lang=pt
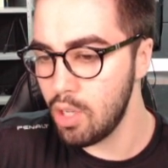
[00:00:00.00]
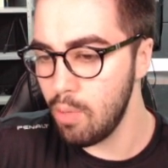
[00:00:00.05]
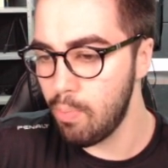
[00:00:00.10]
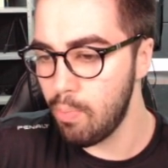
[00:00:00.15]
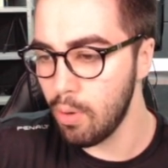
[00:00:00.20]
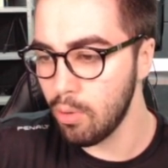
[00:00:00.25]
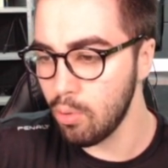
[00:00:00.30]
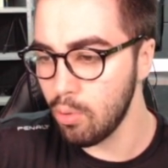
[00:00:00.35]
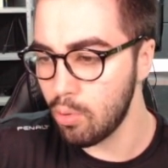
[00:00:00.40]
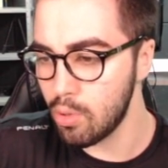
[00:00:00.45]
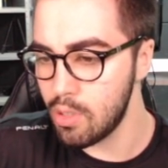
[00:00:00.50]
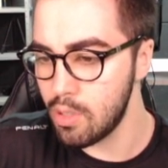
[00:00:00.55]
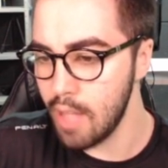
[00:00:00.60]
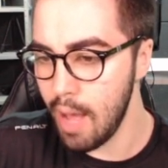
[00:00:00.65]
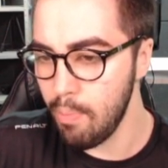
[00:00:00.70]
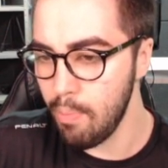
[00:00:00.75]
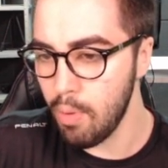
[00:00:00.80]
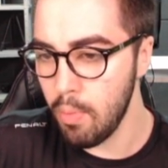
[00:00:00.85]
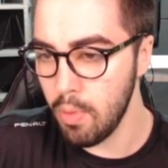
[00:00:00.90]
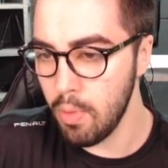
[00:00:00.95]
de produtos
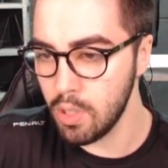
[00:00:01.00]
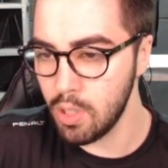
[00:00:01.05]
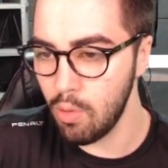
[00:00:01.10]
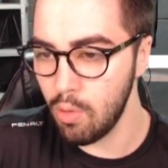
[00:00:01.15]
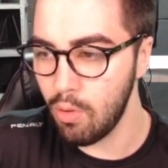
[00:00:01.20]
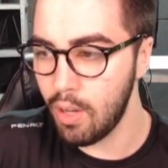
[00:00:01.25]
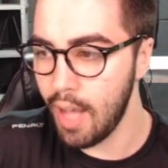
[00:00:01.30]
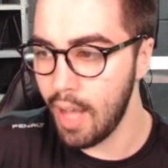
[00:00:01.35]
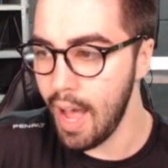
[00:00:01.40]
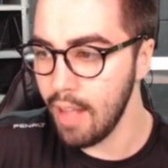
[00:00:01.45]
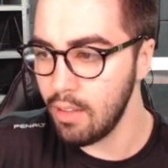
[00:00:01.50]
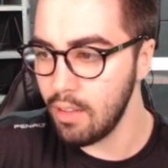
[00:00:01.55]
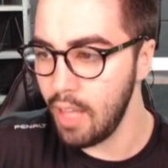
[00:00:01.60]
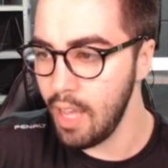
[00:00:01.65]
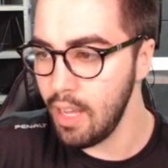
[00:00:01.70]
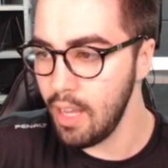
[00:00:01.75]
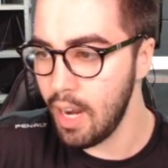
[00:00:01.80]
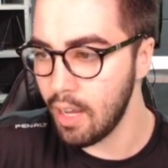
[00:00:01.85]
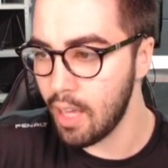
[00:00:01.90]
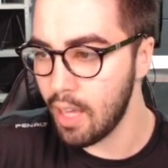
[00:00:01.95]
na promoção,
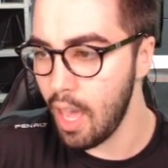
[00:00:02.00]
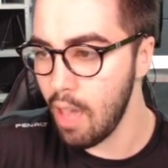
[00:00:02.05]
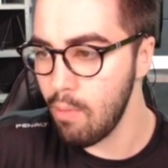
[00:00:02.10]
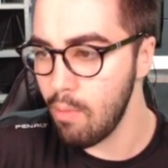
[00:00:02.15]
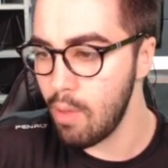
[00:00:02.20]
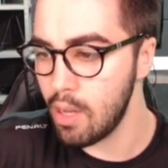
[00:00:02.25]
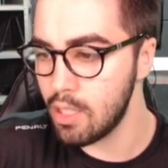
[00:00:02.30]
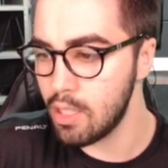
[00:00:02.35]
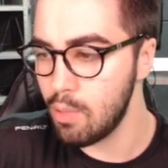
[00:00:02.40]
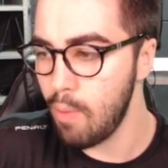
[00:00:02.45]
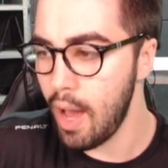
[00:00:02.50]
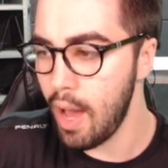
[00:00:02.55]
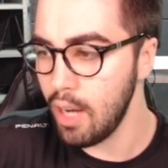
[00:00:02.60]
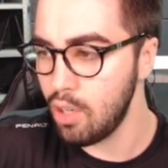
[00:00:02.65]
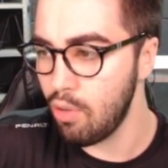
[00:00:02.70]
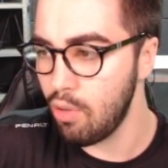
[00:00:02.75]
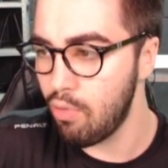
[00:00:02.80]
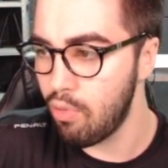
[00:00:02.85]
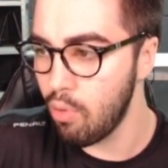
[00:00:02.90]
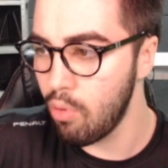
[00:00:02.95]
cadeira gamer,
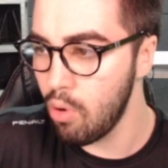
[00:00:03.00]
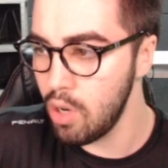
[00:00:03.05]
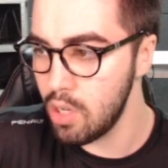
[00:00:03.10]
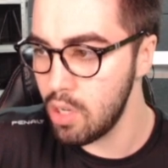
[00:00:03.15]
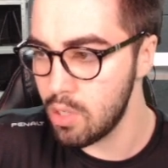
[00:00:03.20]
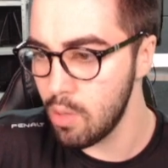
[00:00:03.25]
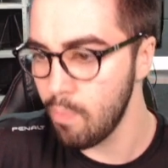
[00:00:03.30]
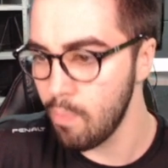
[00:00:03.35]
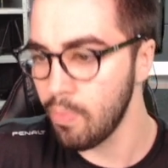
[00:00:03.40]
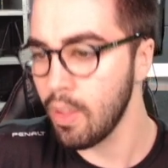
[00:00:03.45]
smartphones,